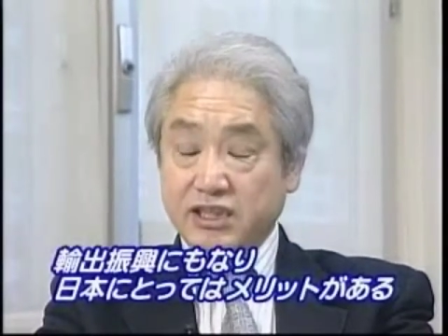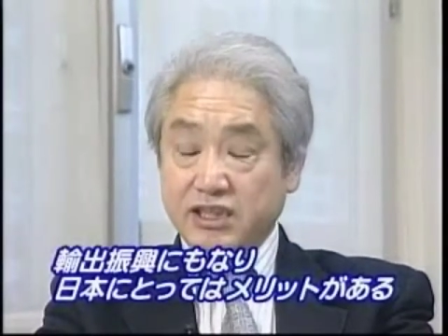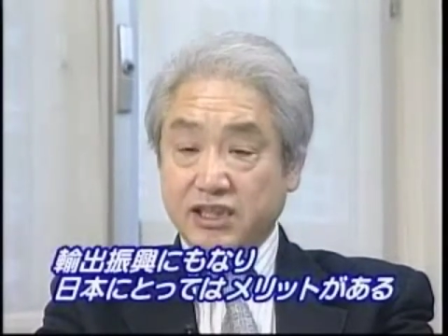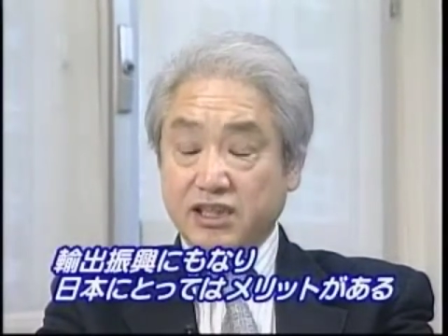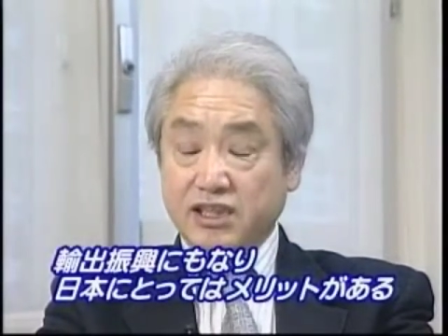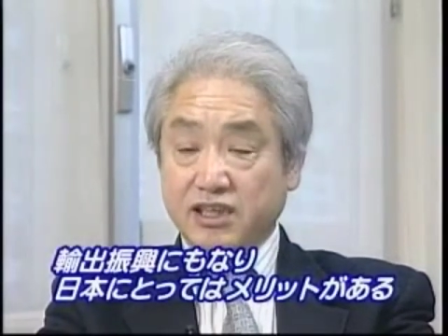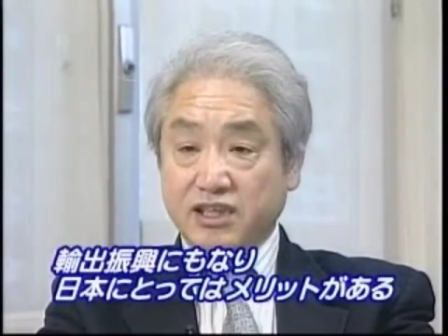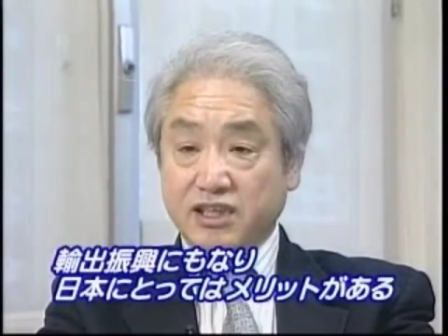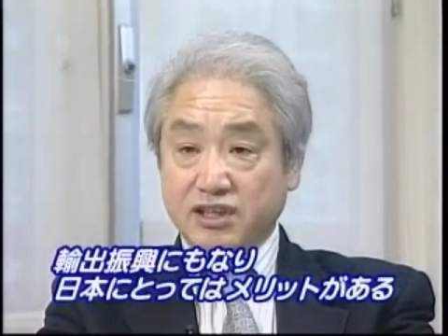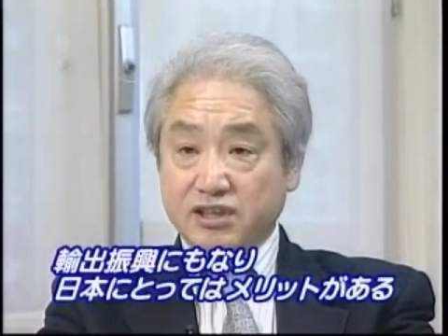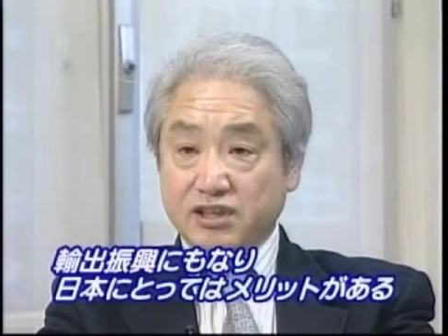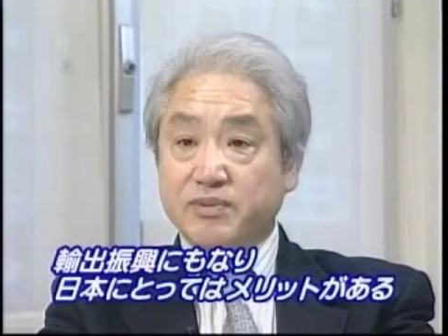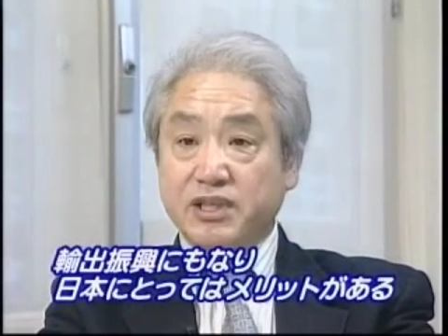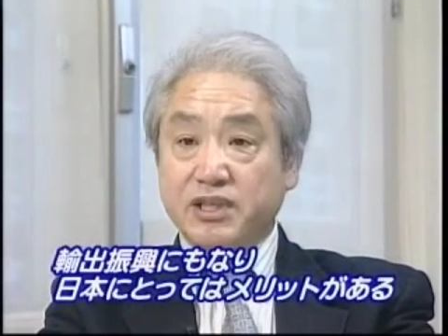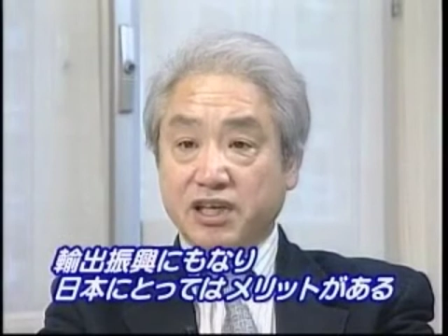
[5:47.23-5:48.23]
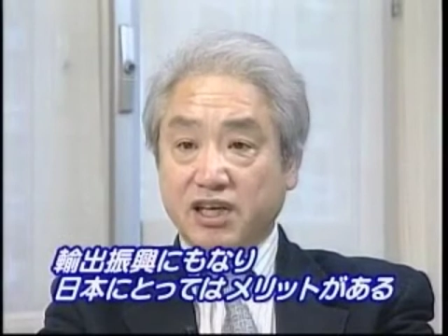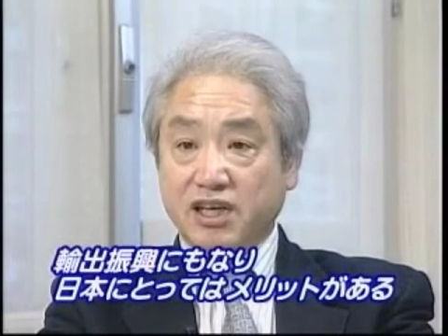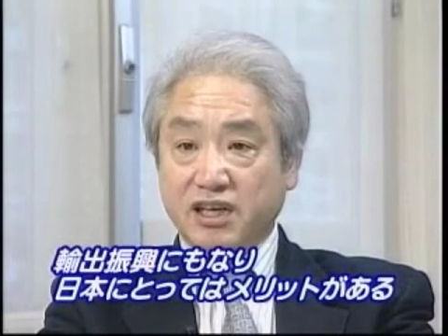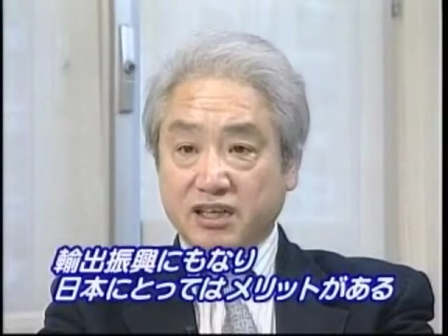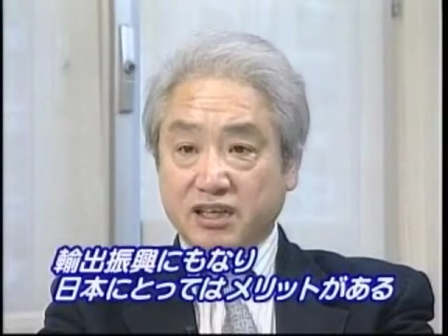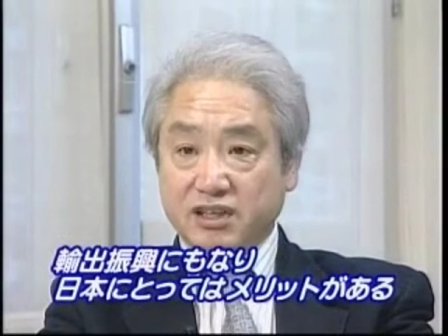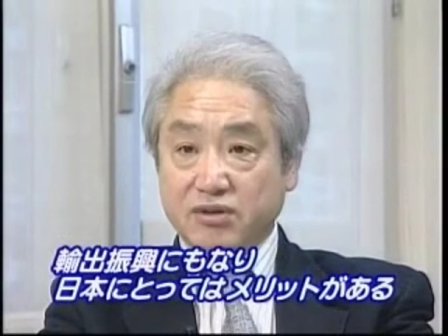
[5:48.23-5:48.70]
えー、全
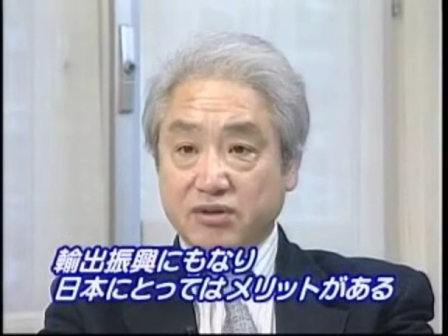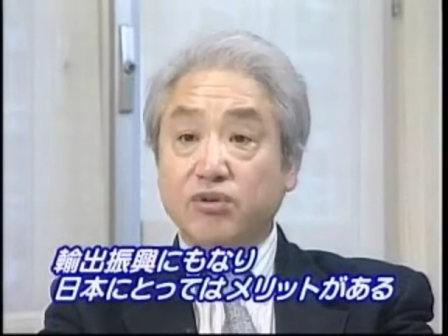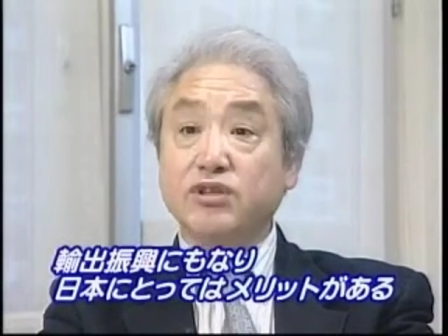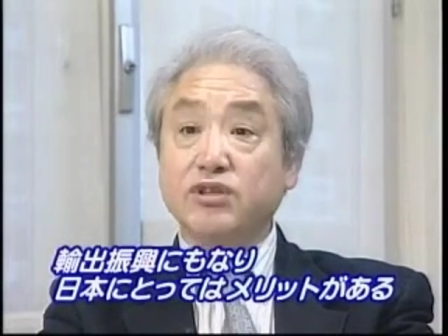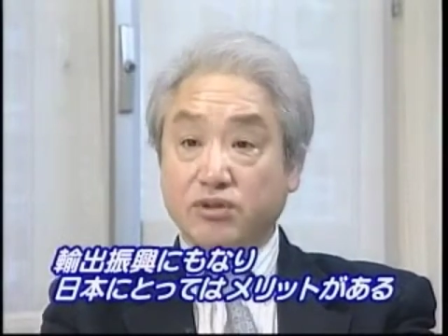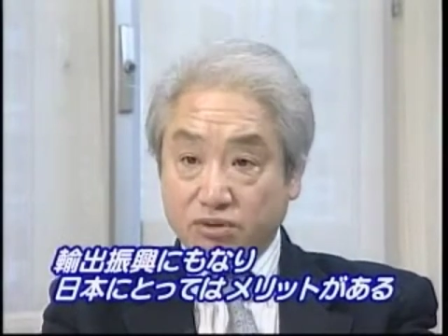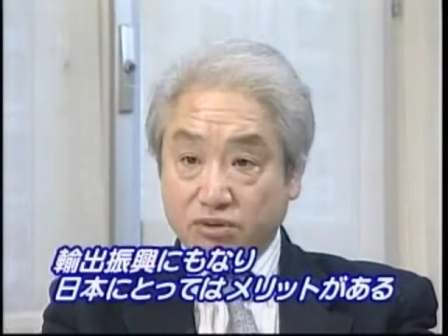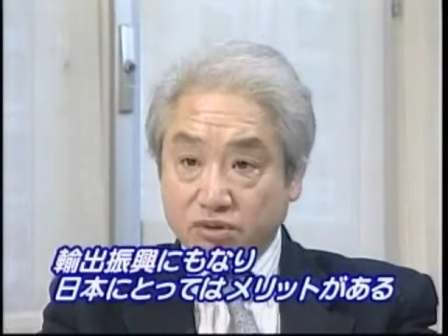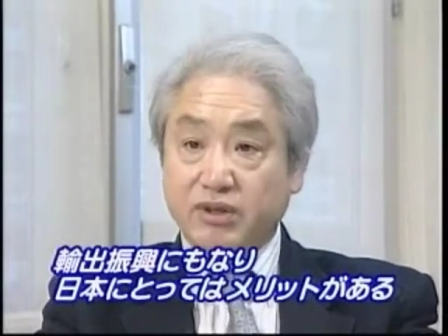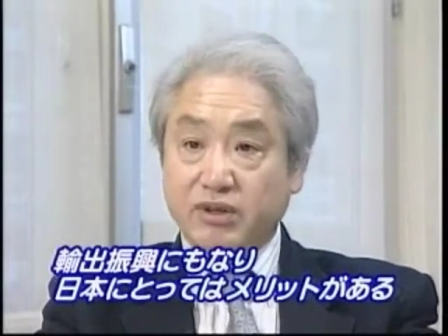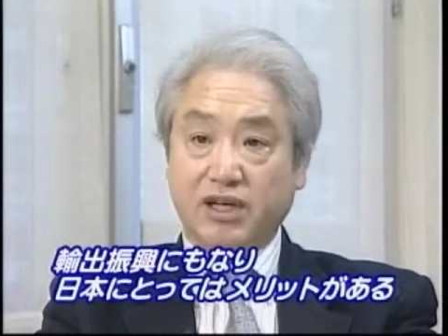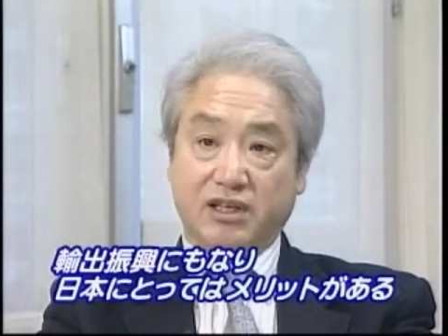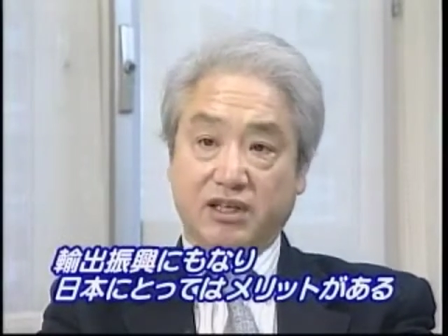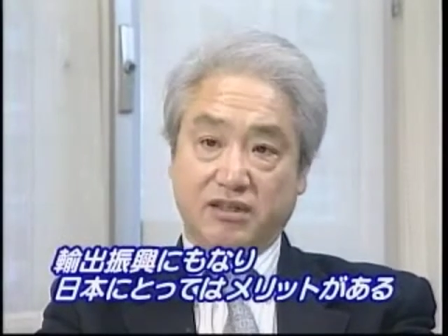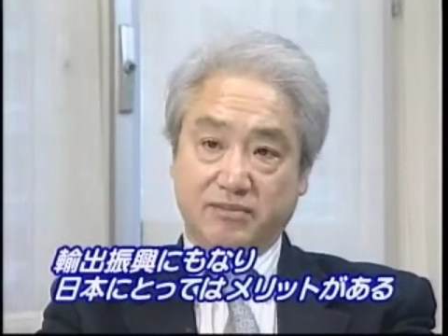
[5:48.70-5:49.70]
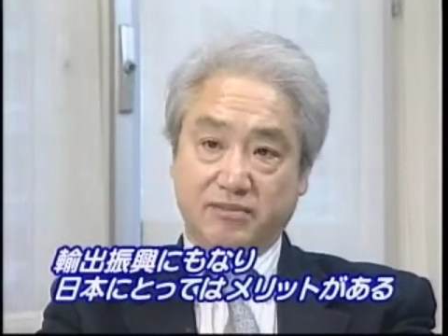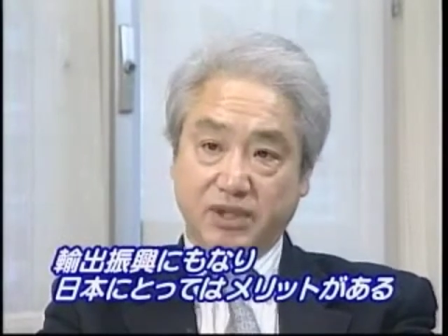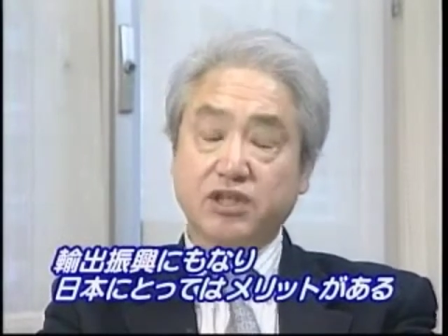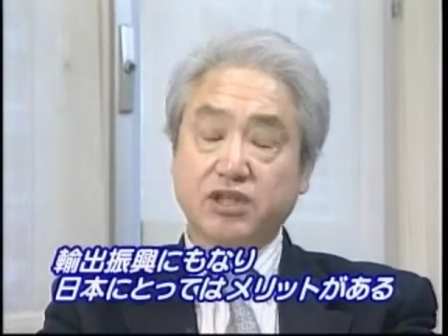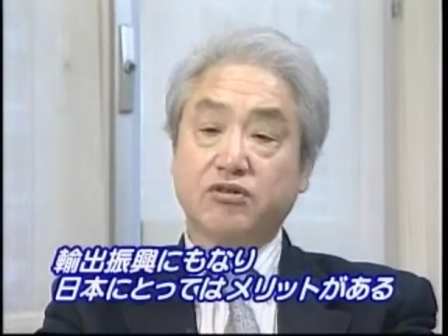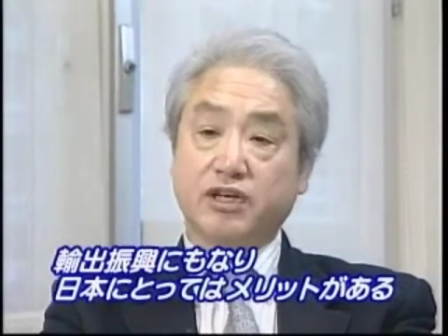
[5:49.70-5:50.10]
て日本にとってはメリッ